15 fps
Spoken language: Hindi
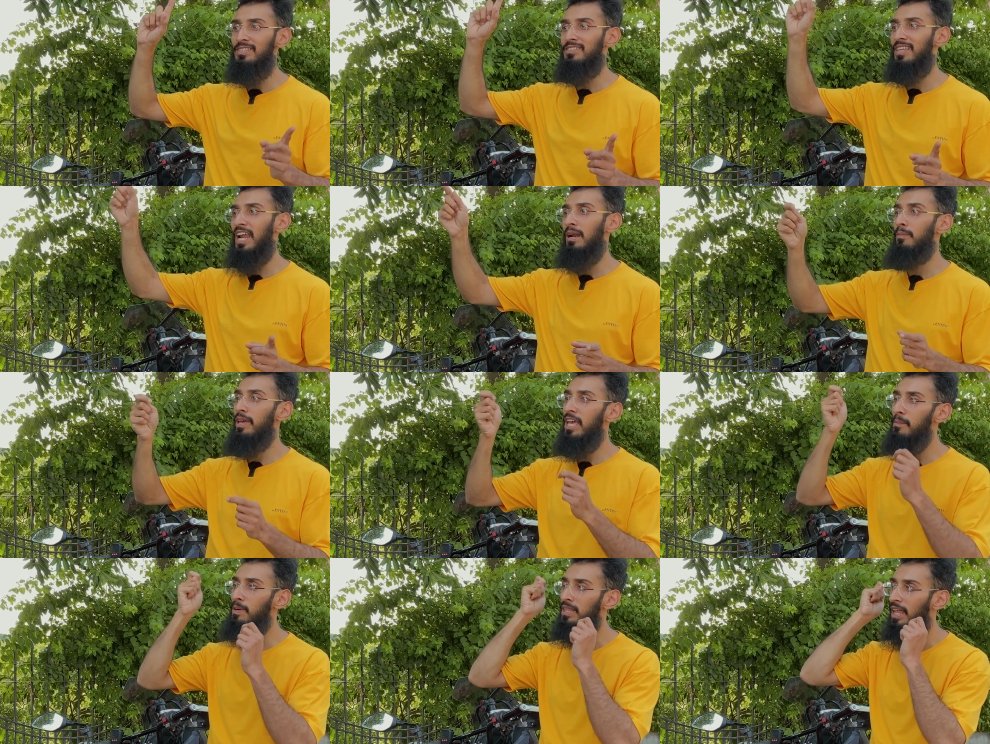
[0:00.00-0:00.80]
से चित्राल में
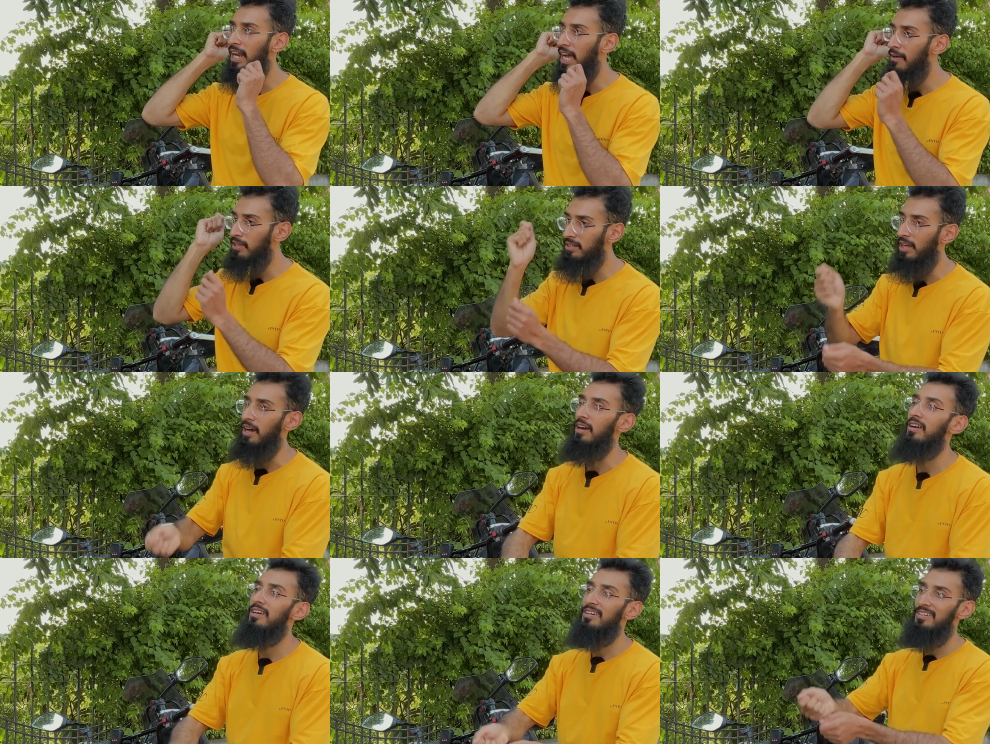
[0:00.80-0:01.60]
एक बंदा लगा हुआ
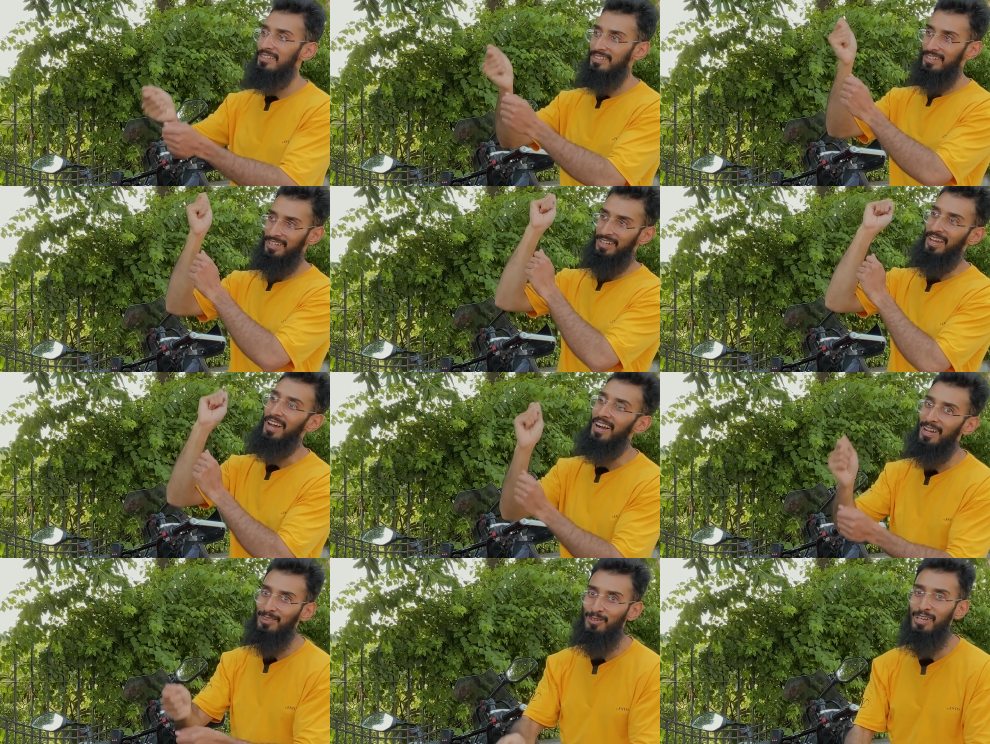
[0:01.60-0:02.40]
था
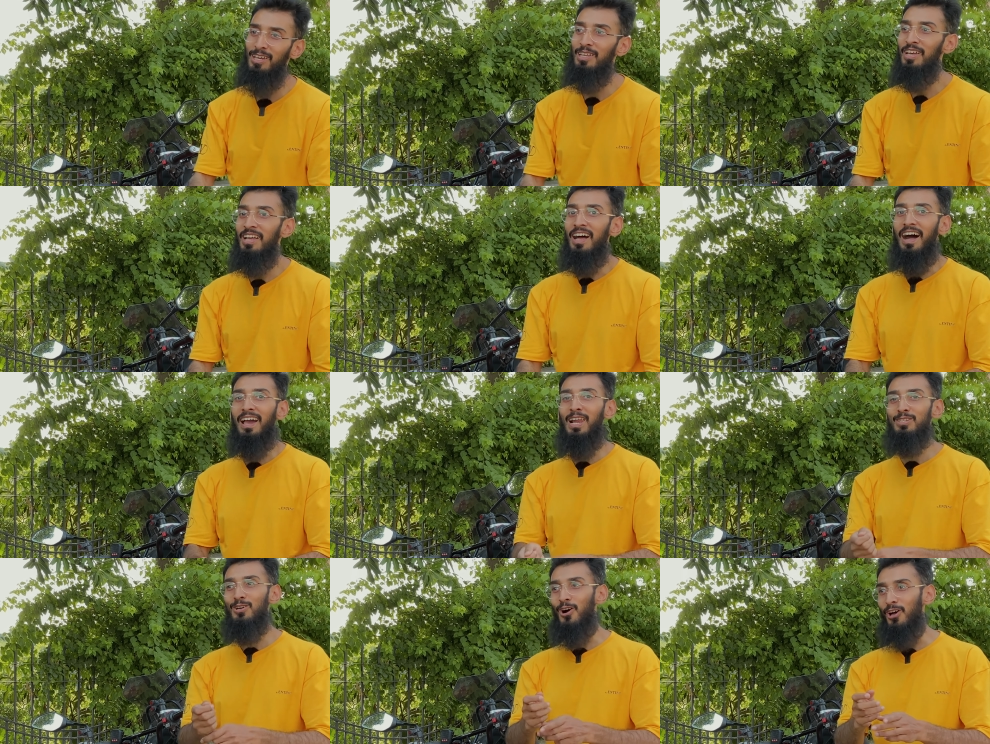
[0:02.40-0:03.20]
ठाक तो ये
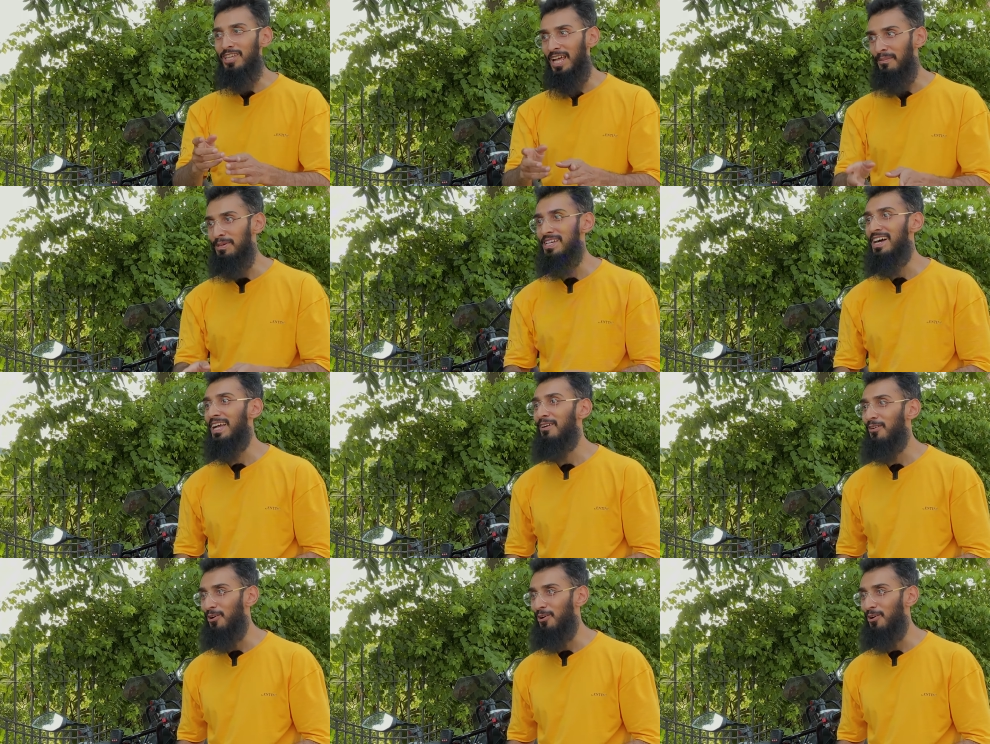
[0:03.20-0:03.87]
अगले सौ साल में जाके वो